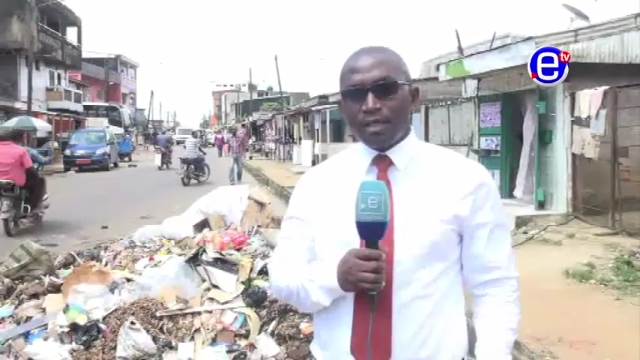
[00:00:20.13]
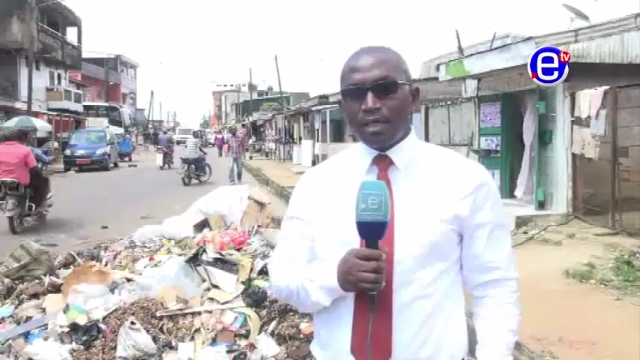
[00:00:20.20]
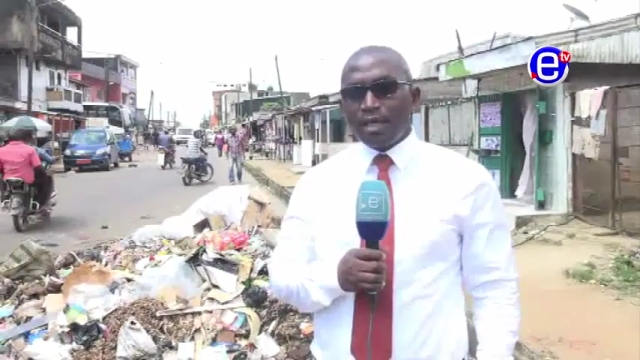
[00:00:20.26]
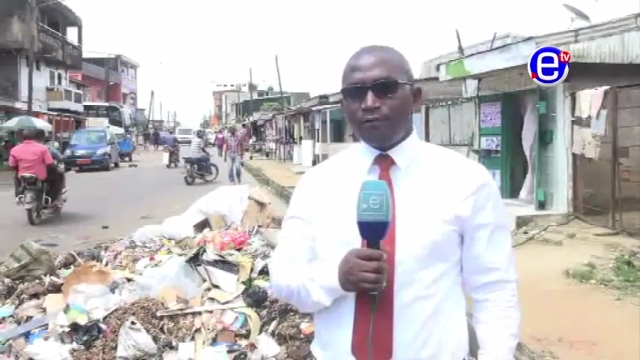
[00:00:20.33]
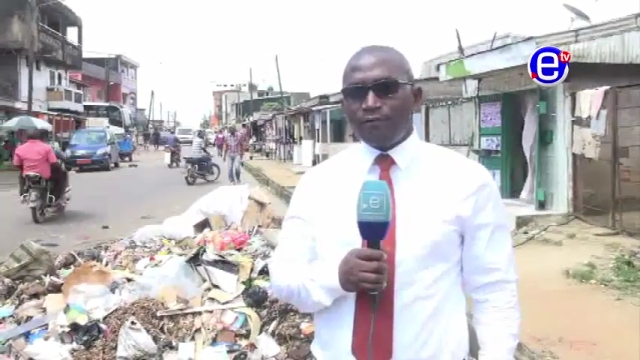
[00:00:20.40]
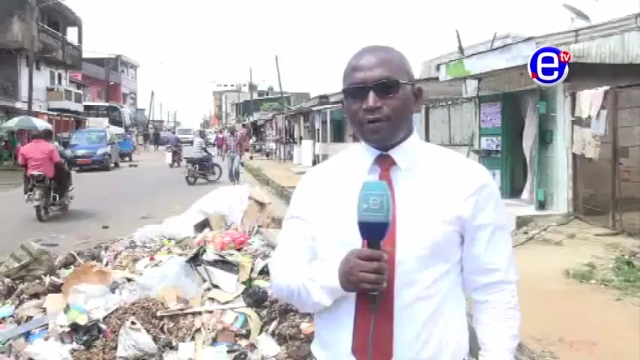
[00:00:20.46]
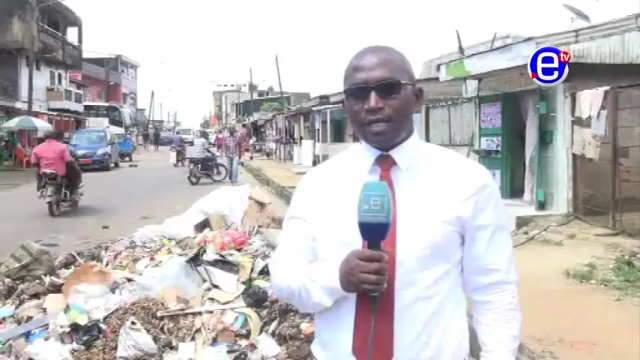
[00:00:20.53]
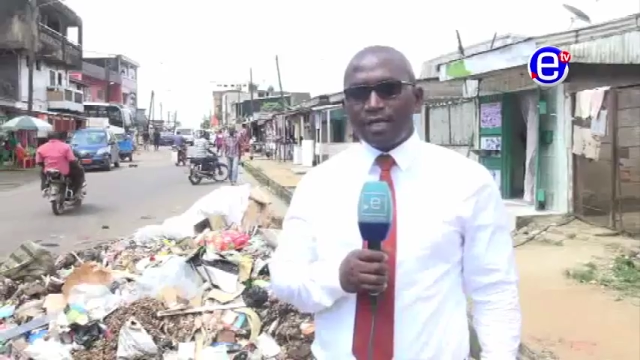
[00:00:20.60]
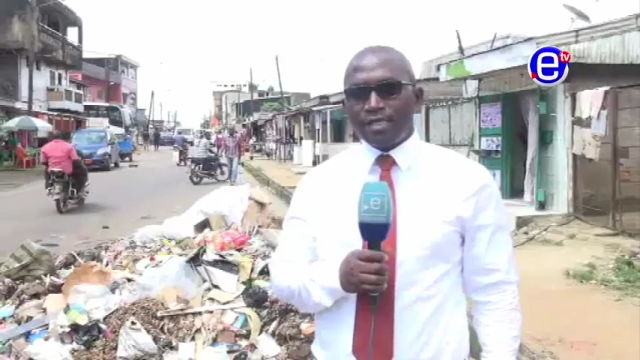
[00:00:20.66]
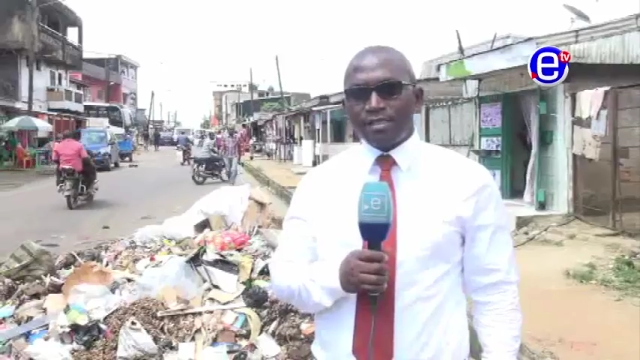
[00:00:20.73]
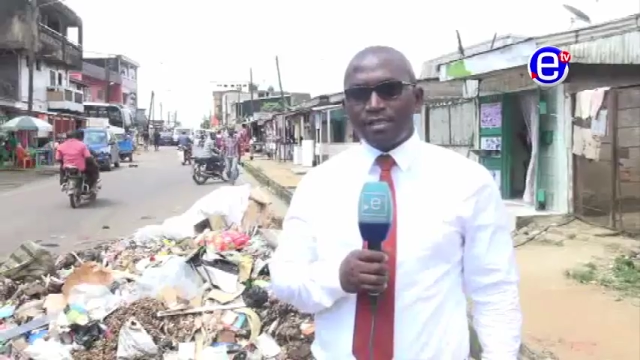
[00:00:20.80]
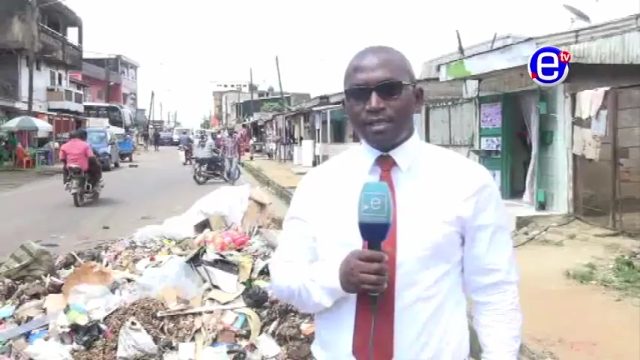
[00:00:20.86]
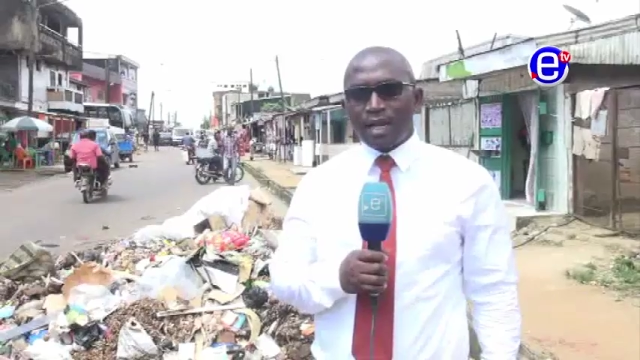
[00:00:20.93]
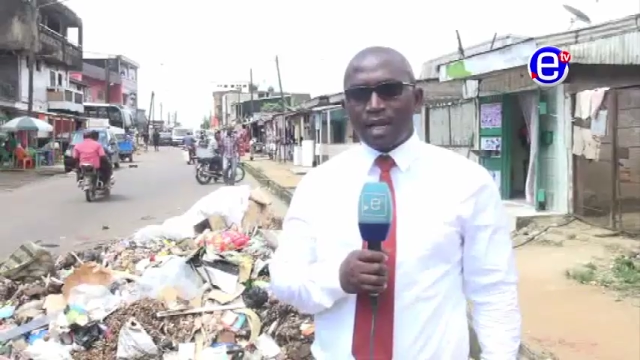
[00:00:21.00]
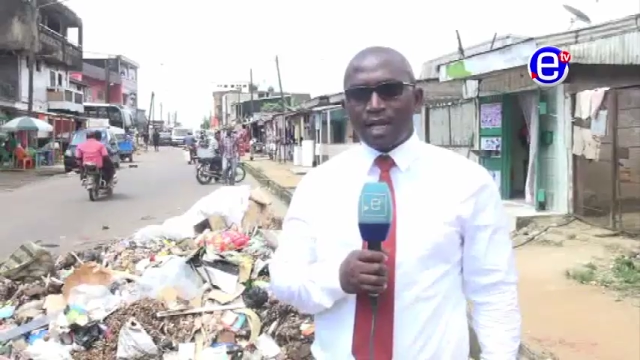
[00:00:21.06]
qui
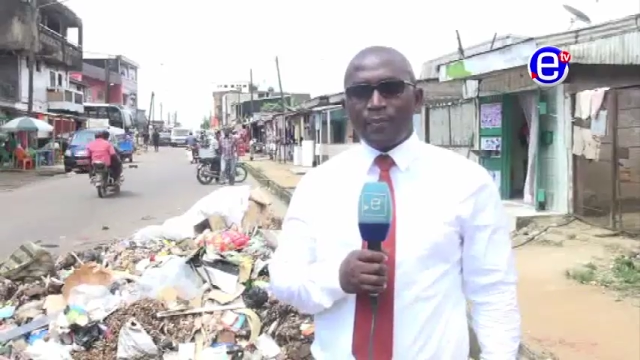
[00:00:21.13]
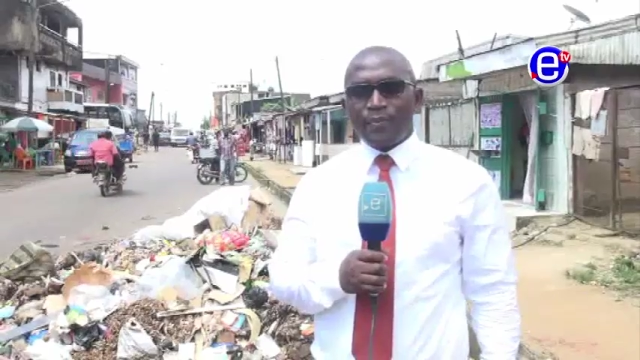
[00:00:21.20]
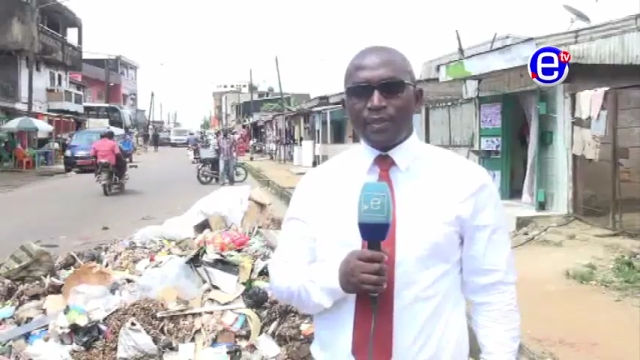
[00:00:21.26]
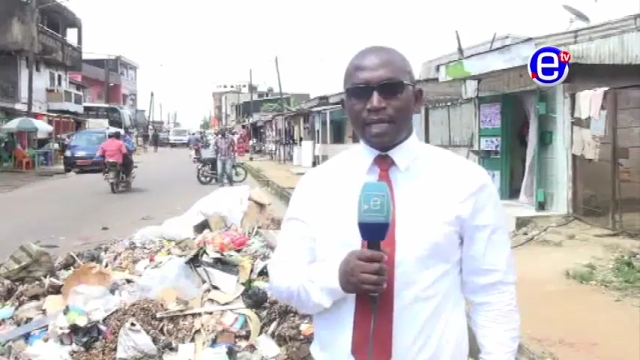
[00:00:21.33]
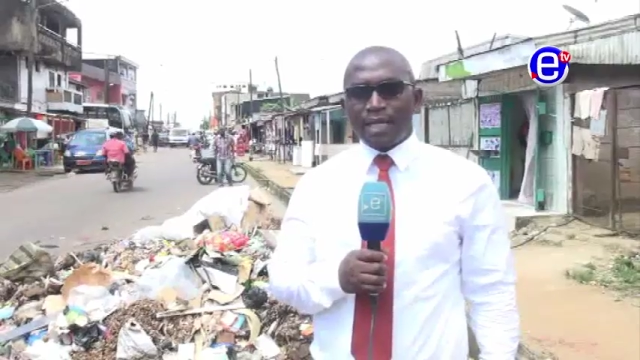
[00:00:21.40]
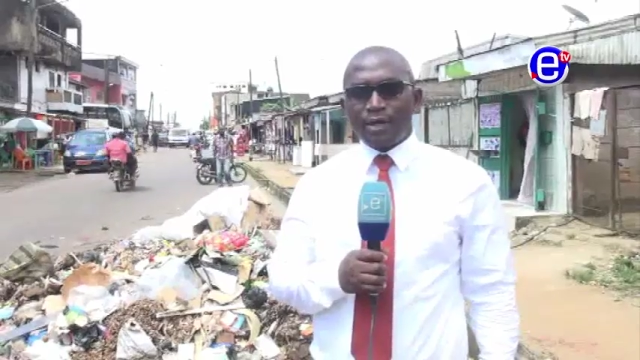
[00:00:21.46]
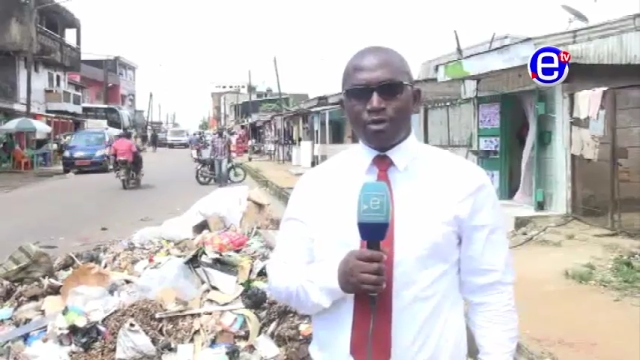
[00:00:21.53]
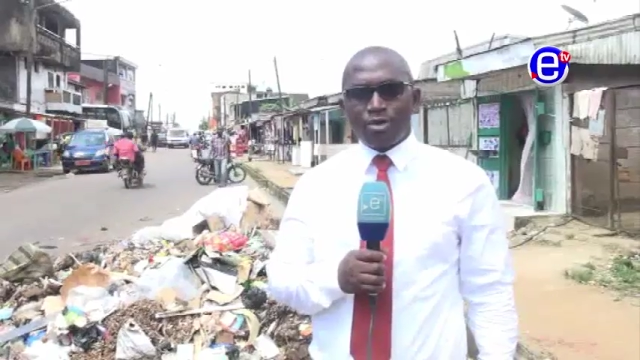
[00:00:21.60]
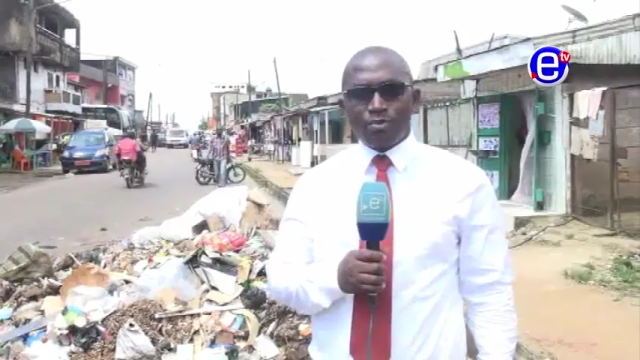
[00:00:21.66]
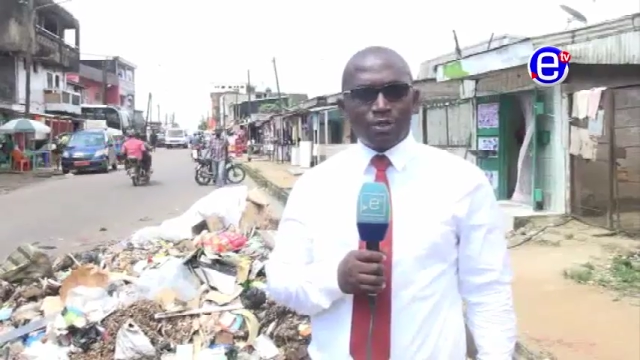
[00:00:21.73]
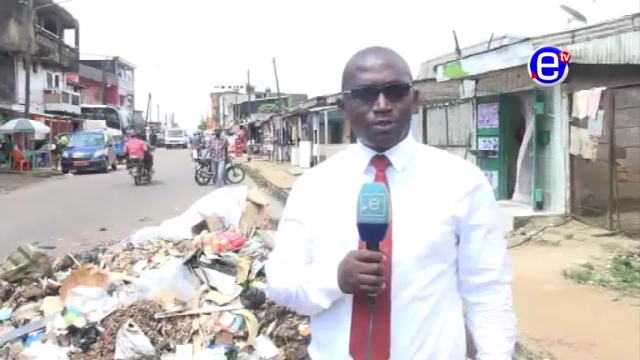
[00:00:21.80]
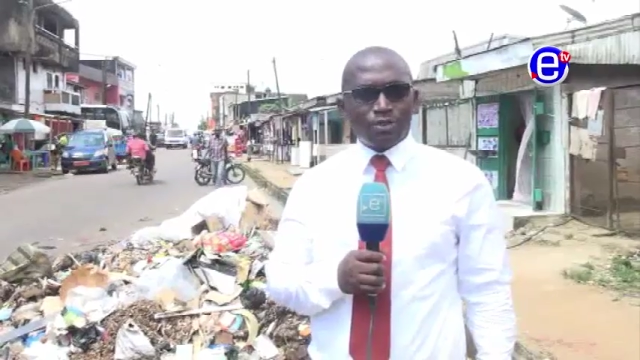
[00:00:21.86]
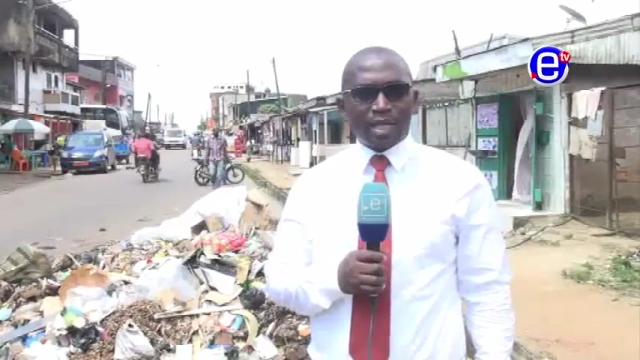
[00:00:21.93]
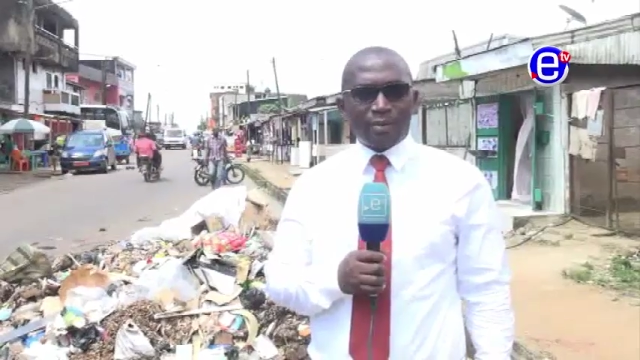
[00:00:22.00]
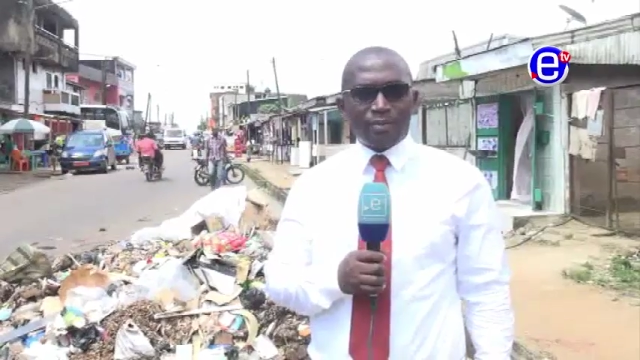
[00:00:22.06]
envahissent la capitale
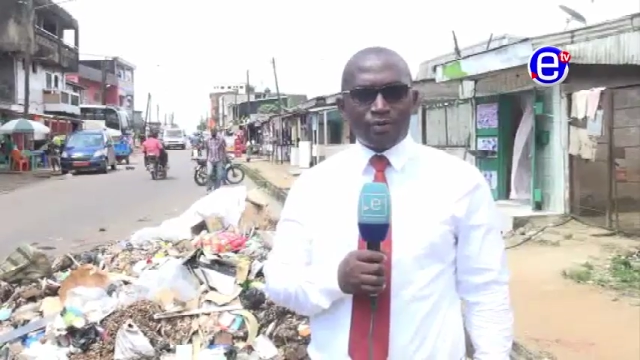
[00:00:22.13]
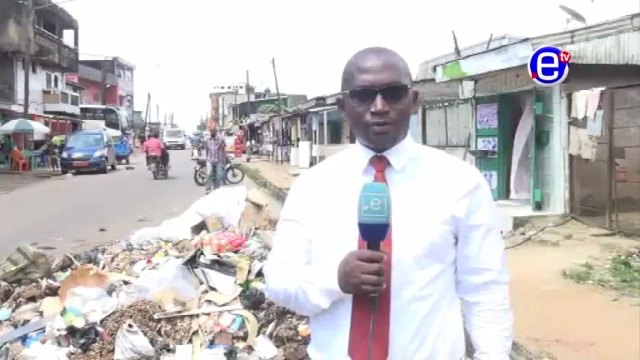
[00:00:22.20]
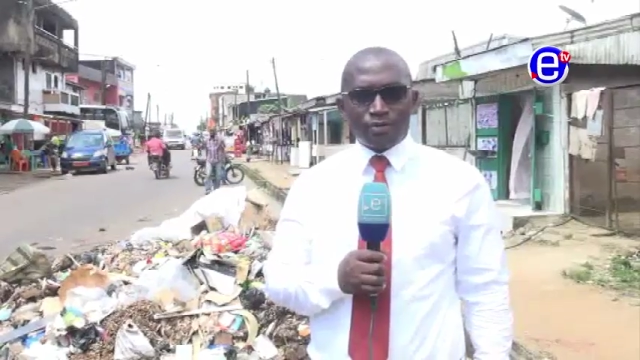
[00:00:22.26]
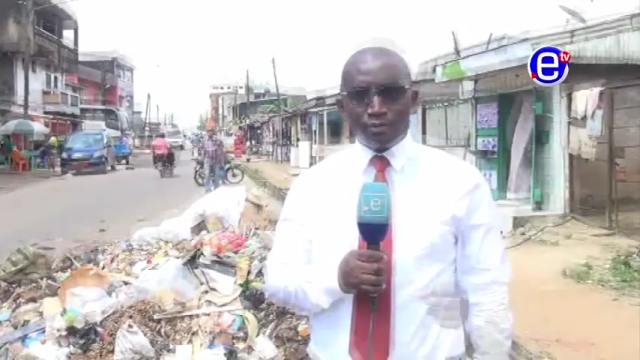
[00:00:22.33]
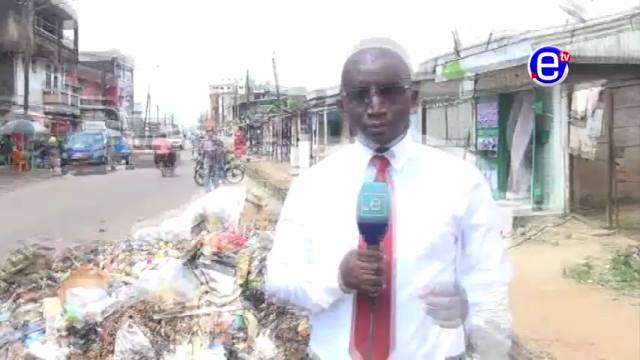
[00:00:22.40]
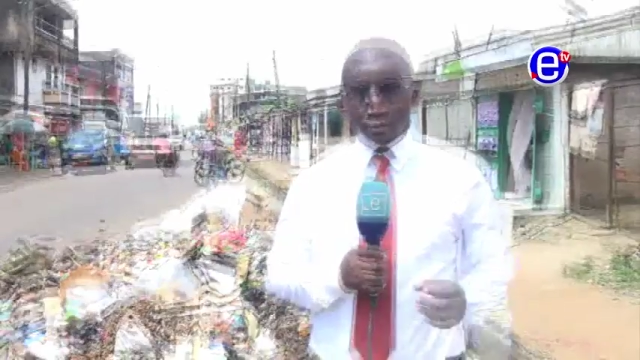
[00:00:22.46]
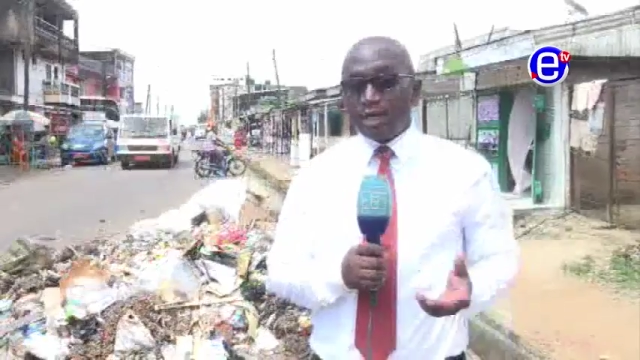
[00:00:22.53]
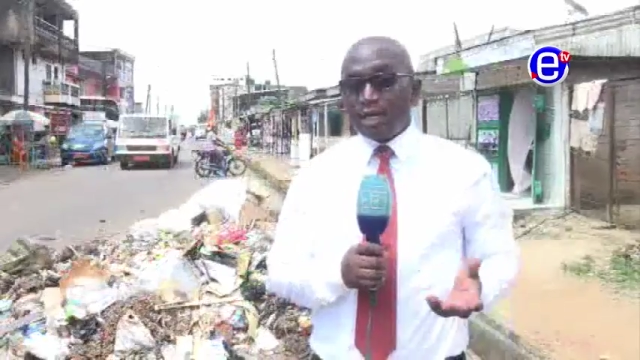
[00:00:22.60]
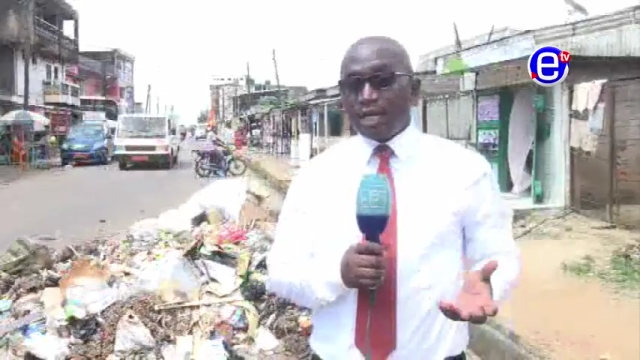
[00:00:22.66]
économique du Cameroun.